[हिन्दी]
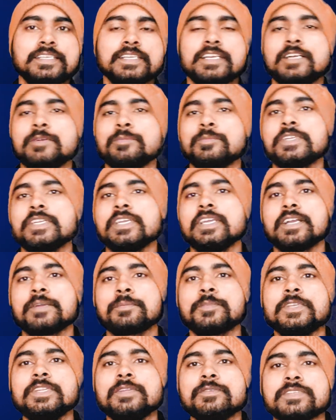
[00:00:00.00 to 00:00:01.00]
है या हमने
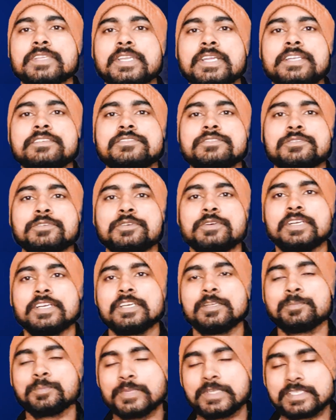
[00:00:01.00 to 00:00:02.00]
अपनी स्लाइड्स को
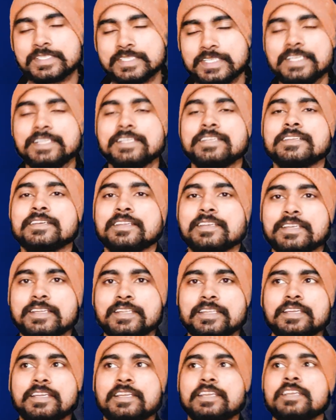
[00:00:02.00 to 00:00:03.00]
अगर प्रजेंट कर
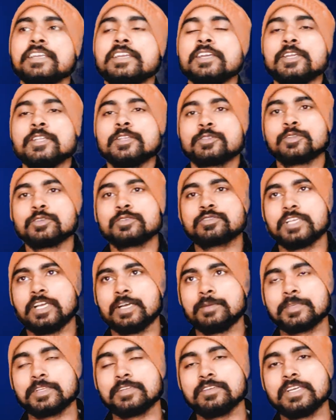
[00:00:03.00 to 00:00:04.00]
रहे हैं तो
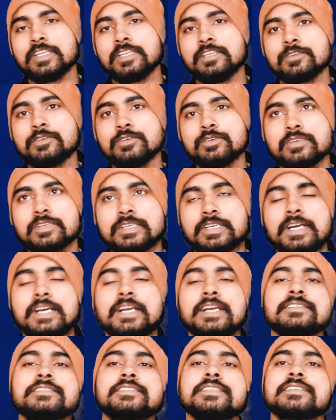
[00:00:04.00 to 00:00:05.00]
सामने वाले को
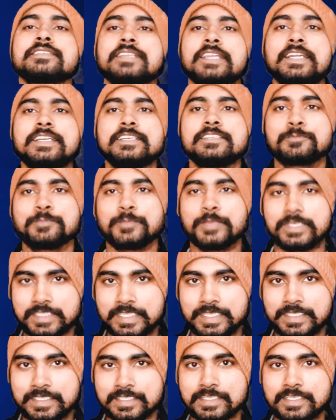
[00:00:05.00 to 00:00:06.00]
कहाँ से स्लाइड्स
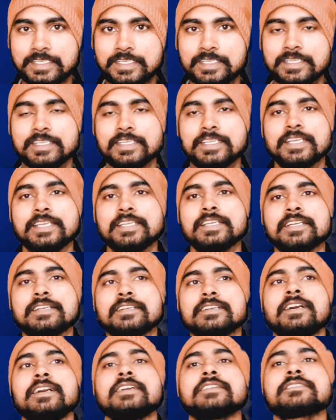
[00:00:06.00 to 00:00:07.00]
प्रजेंट करनी है या
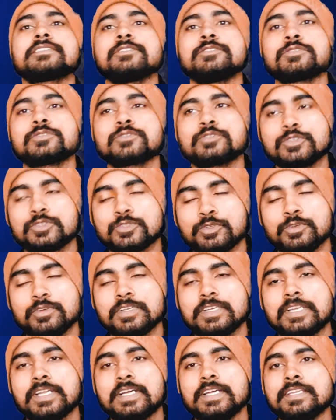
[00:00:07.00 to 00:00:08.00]
कहाँ से उसको शो
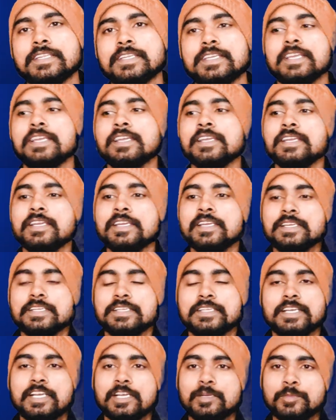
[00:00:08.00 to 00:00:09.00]
करानी है
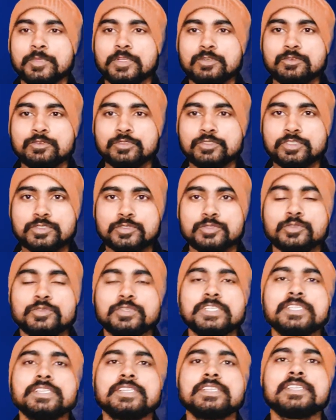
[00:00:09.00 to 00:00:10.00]
या हमें कुछ
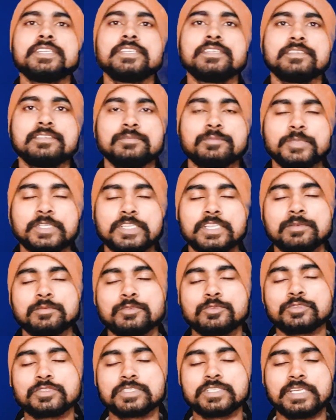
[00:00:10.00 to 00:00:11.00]
चुनिंदी
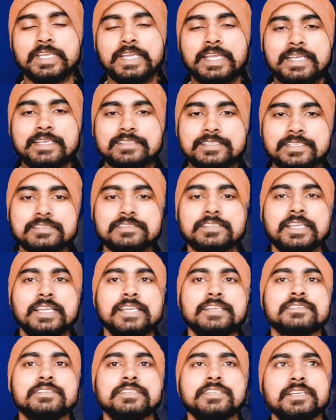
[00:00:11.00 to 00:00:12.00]
मतलब कुछ ऐसी
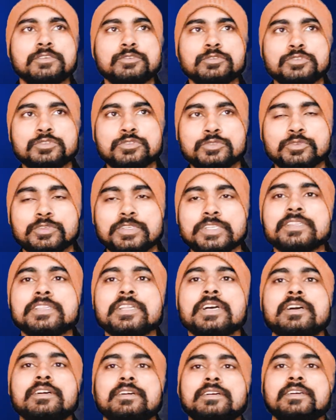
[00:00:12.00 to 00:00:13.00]
स्लाइड्स या कुछ
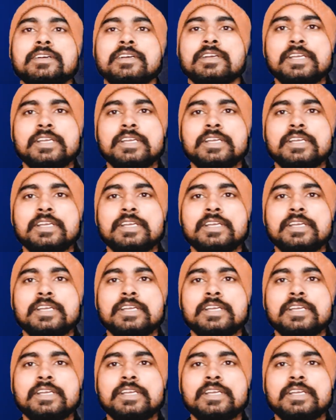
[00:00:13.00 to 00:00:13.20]
चुनिंदा